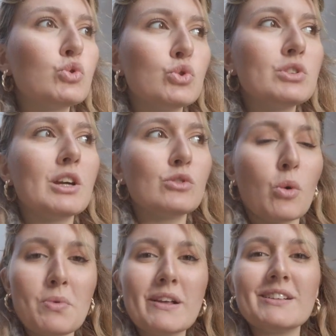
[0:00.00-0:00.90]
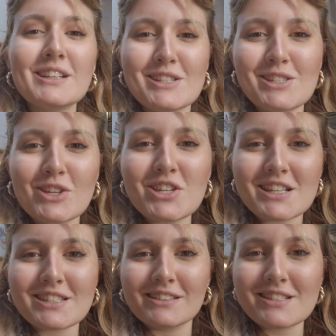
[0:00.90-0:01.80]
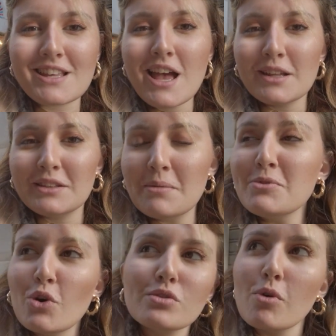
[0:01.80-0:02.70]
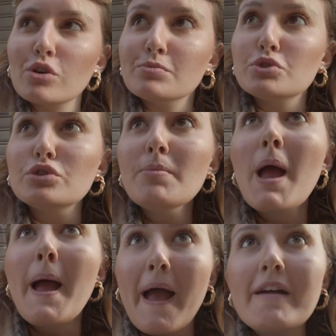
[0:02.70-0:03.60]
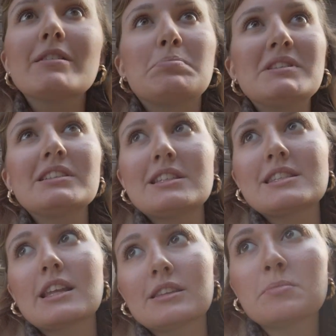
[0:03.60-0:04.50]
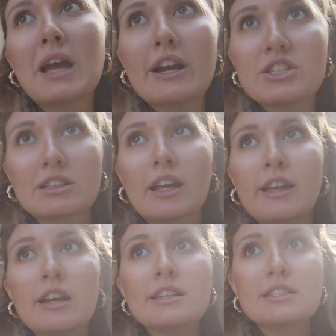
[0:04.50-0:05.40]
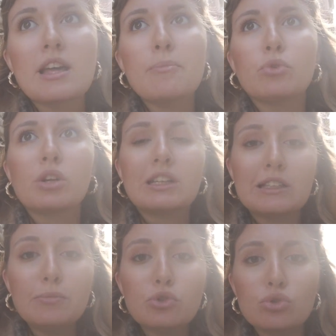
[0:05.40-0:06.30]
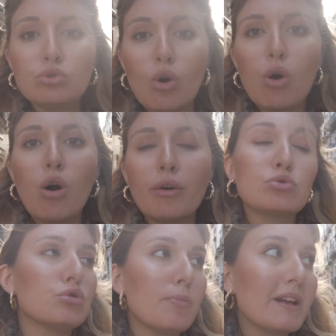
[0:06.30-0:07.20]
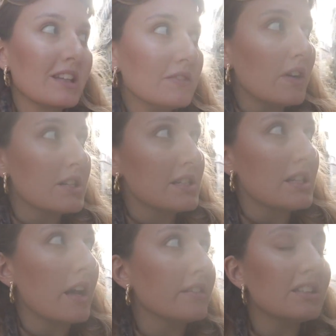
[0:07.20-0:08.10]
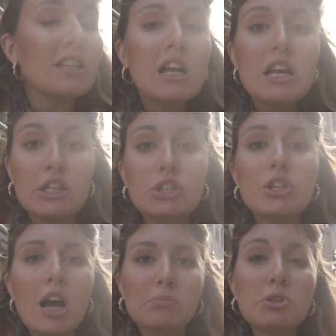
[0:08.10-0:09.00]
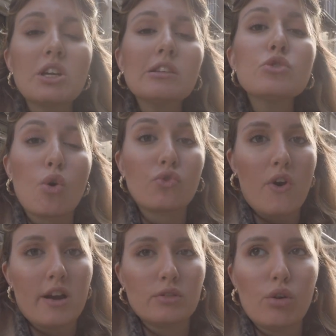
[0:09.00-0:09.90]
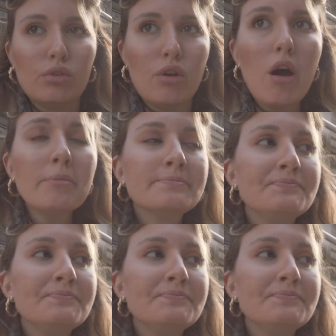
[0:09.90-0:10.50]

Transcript: O Türkiye topraklarını hissedeceksiniz diye bir yorum okumuştum. Evet bir tık hissettim gerçekten yani İstanbul'daki gibi çünkü o Müslümanların ve Hristiyanların inşa etme şekli çok farklı oluyor.